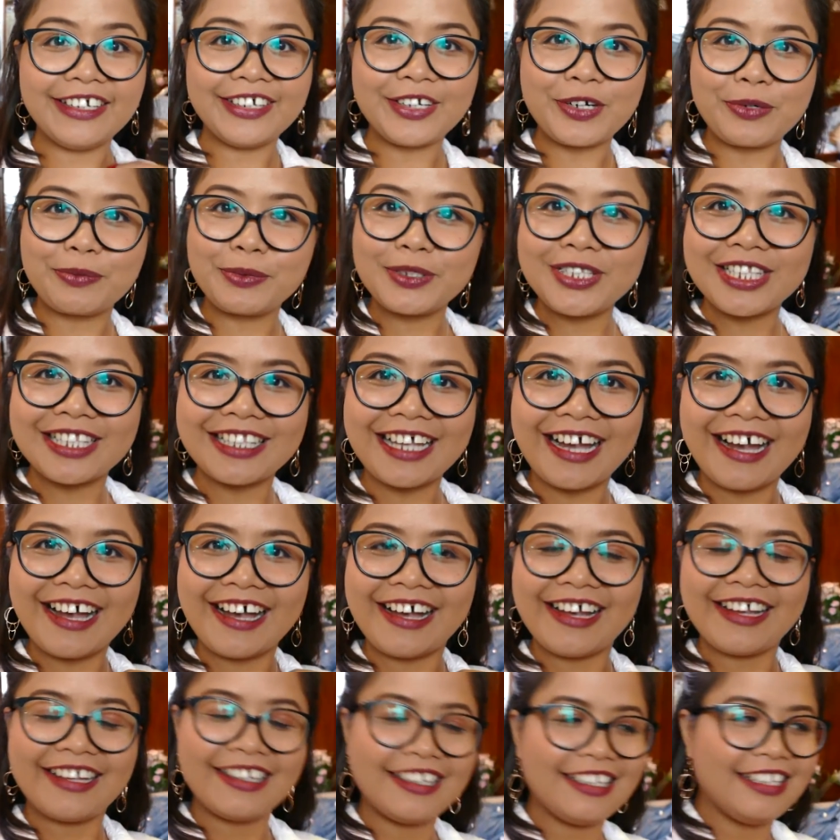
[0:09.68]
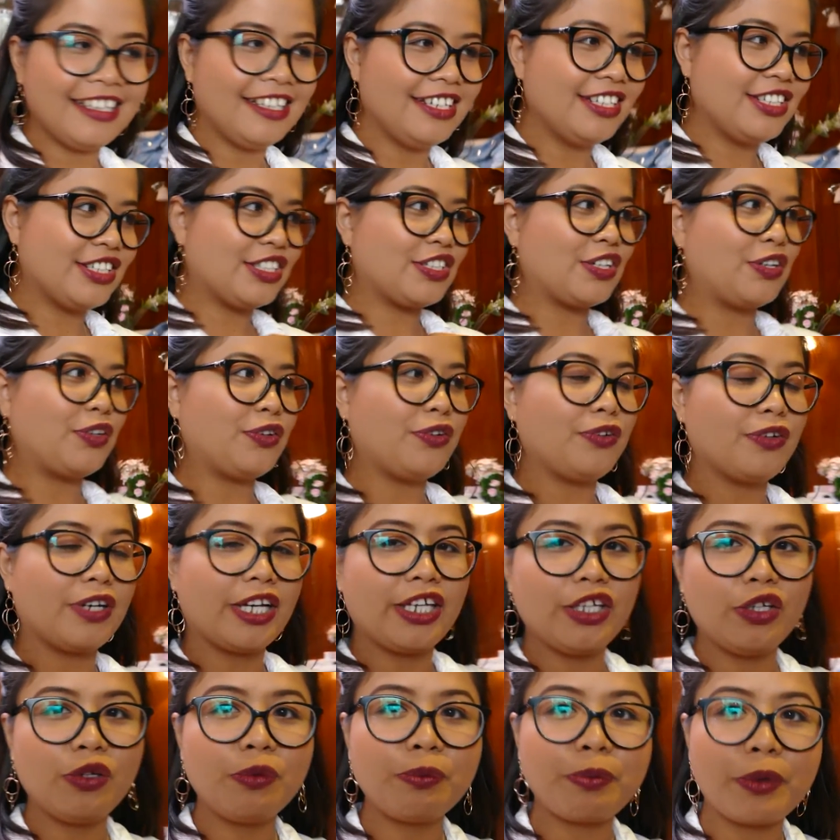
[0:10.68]
Kumusta? So,
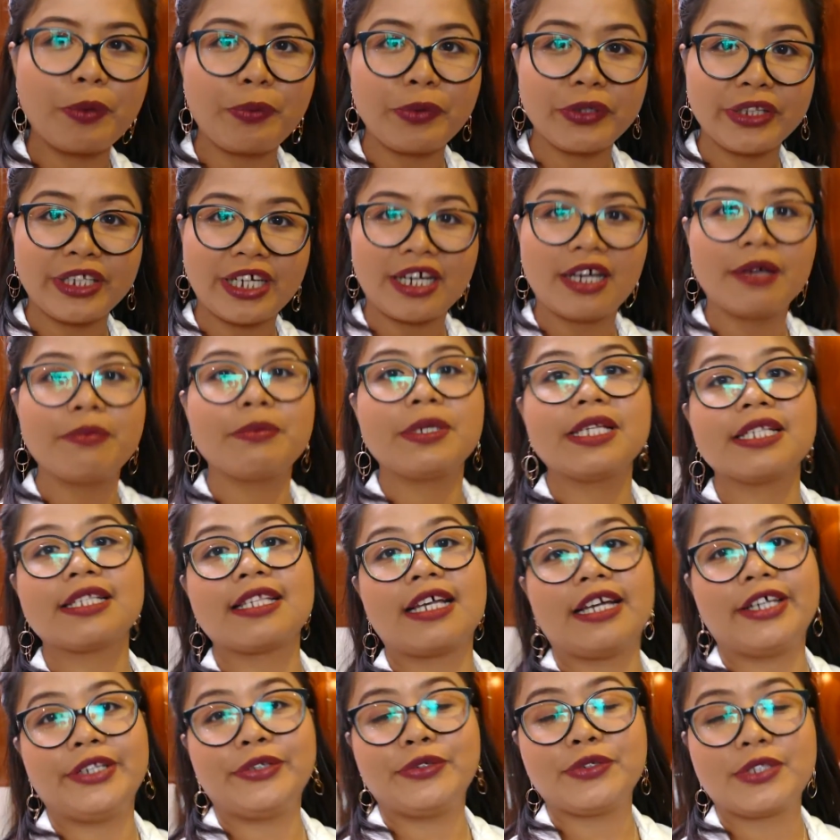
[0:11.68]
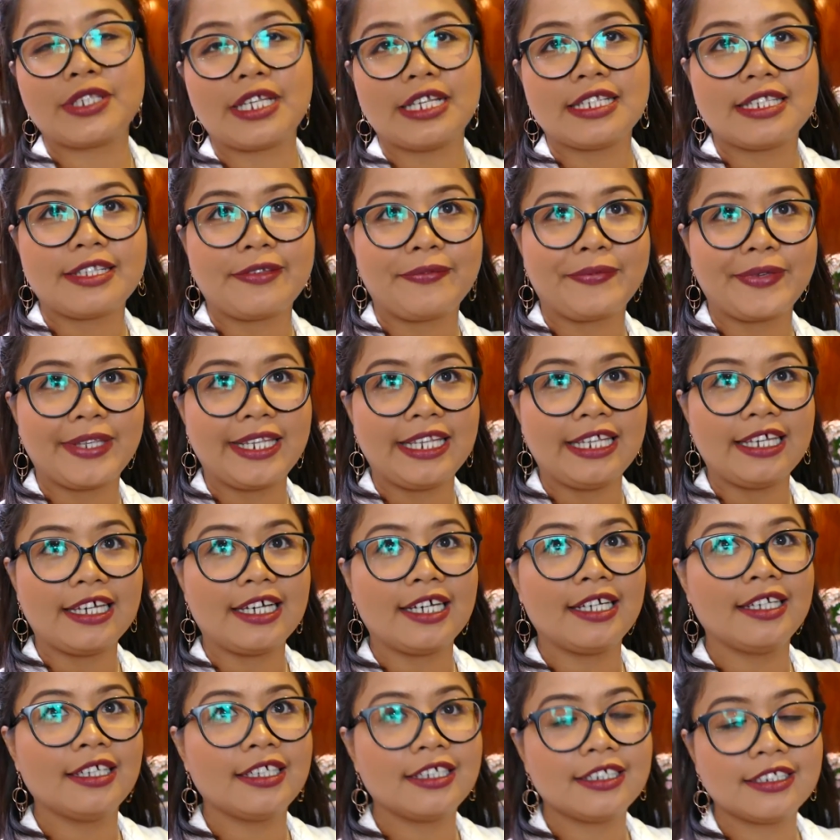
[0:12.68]
ngayon pupunta kami sa, ano, sa
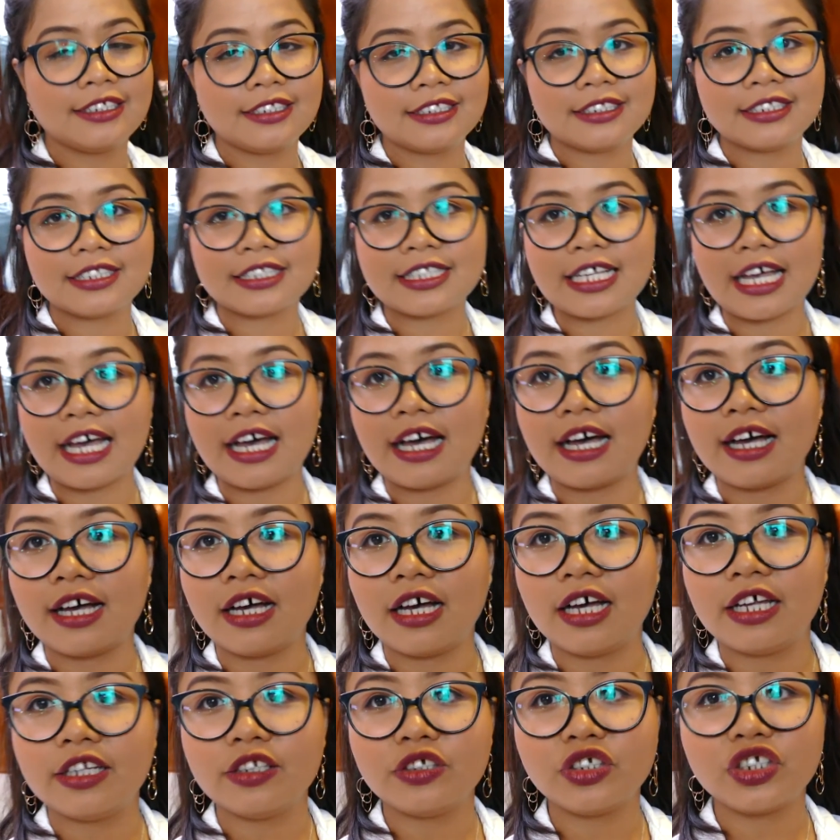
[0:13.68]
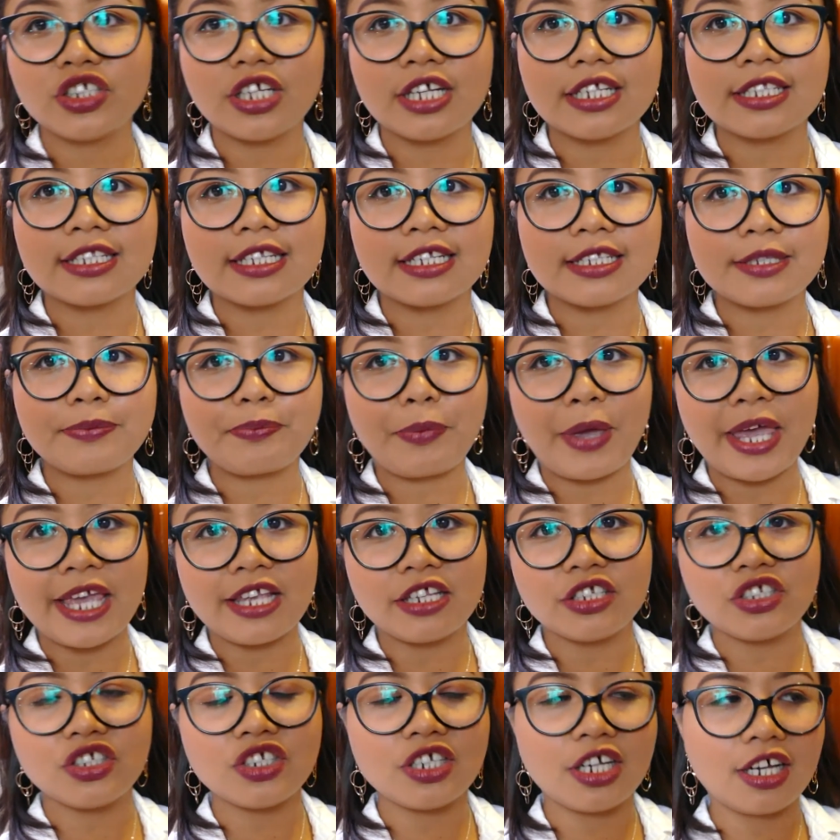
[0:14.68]
Sevilla. Sa, ano siya, sa
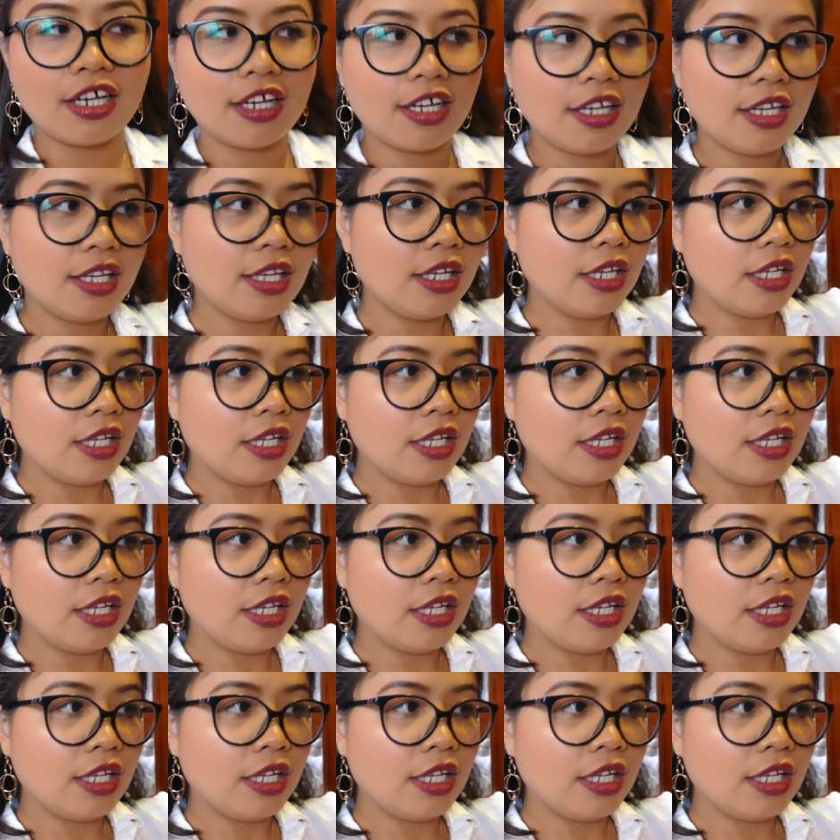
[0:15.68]
Spain siya.